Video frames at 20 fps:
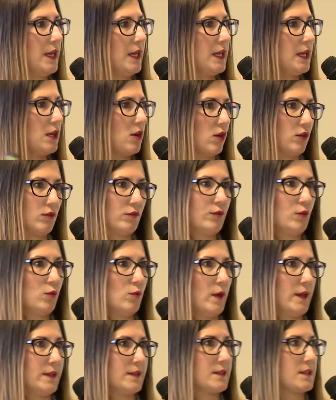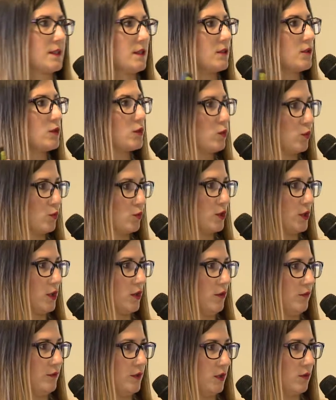i Confluence 100
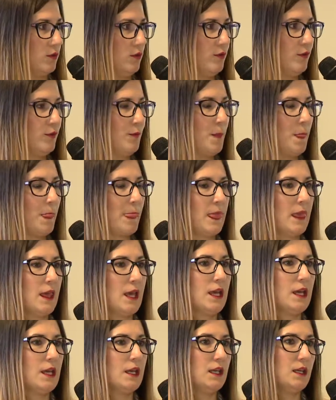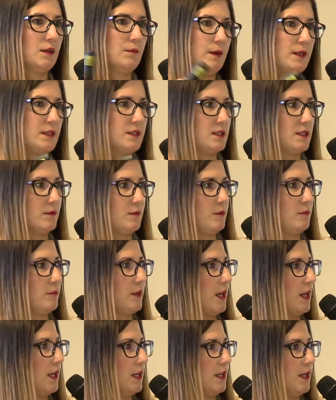użytkowników i będziemy
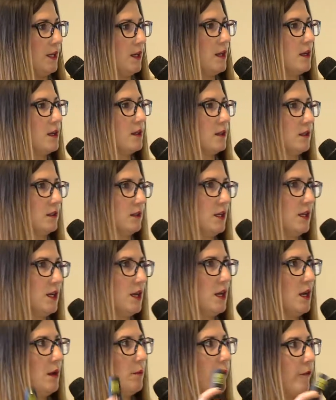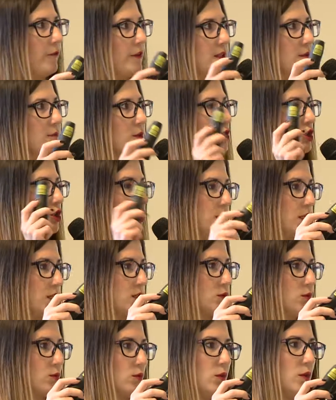mieli powiedzmy 30
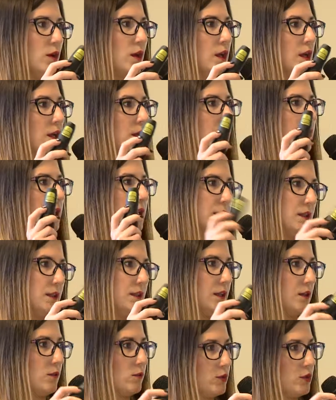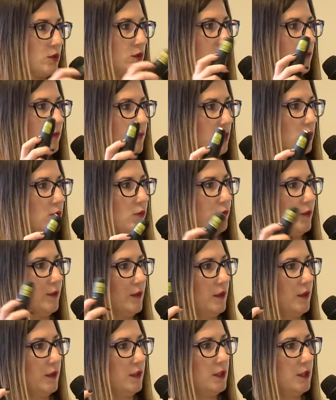innych użytkowników
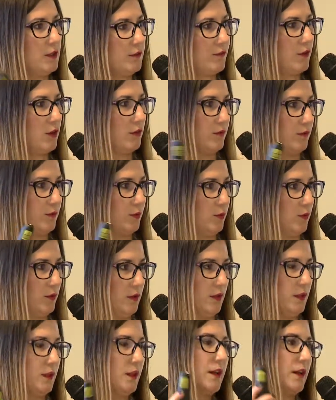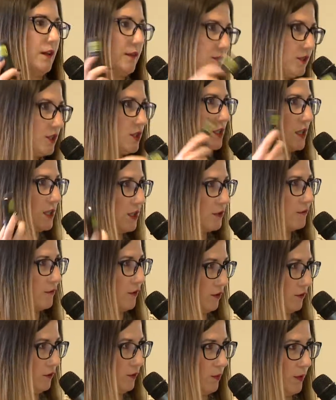e, niż w, konflu, e, w Jirze niż w
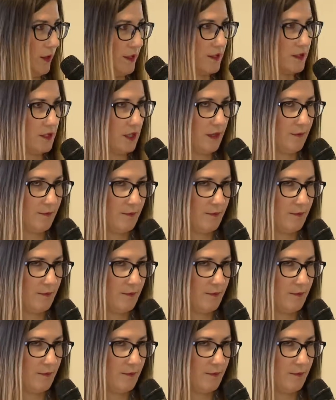Confluence,